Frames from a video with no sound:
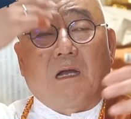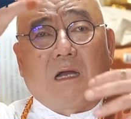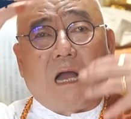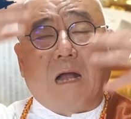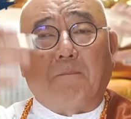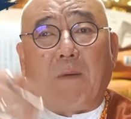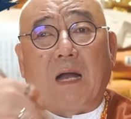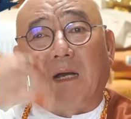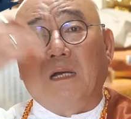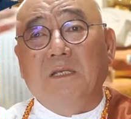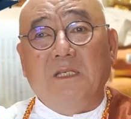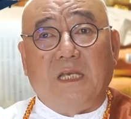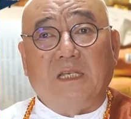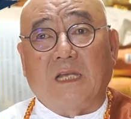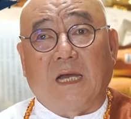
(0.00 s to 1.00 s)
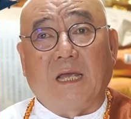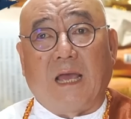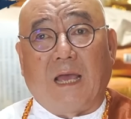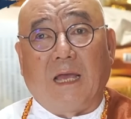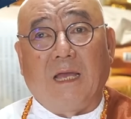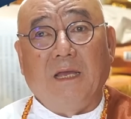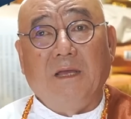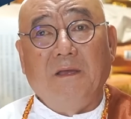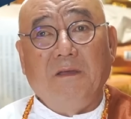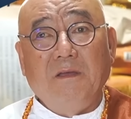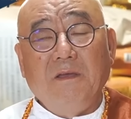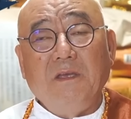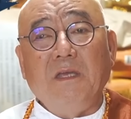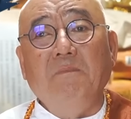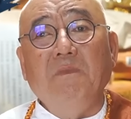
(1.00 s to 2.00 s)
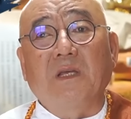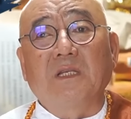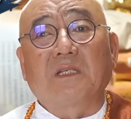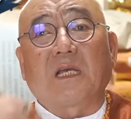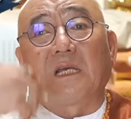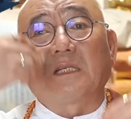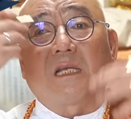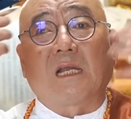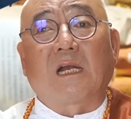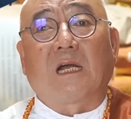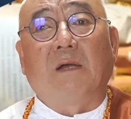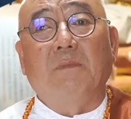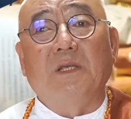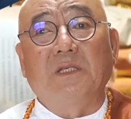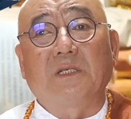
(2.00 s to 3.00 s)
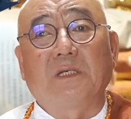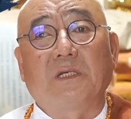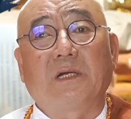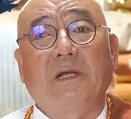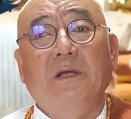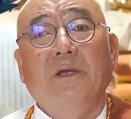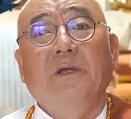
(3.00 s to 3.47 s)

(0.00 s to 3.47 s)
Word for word: 각박한 세상에 힘든 사회 살아가면서